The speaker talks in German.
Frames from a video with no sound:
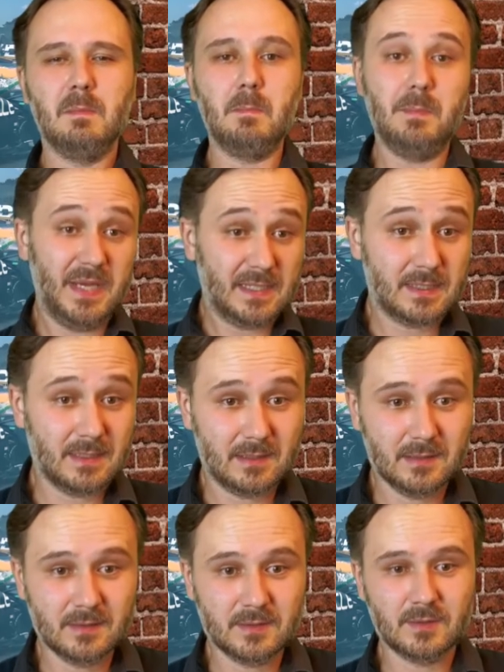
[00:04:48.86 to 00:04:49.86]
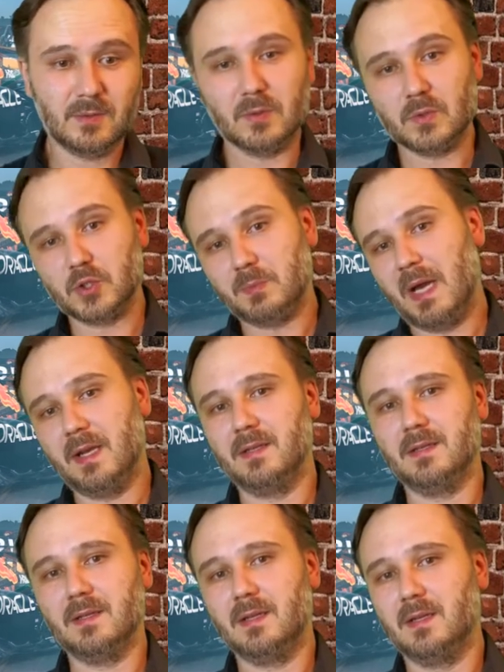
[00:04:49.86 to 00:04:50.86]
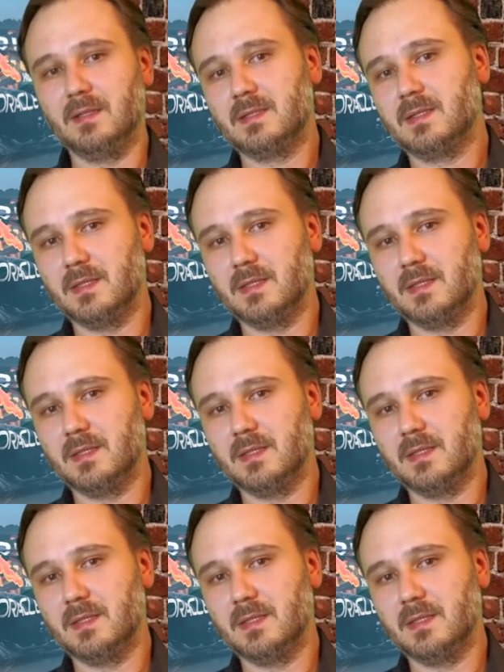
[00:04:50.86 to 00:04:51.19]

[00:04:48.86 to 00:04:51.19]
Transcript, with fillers: besser und spannender als